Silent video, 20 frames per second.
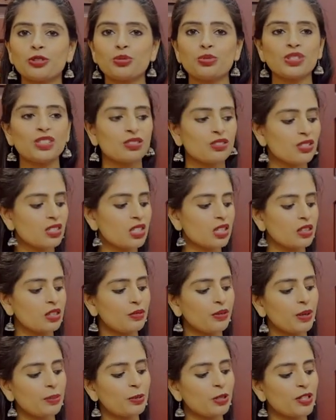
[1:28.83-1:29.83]
టూ ఇంచెస్ కింద
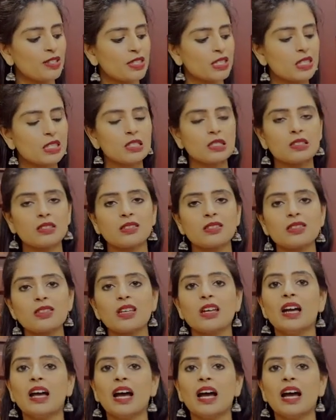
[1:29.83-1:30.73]
వైపున సిక్స్ ఇంచెస్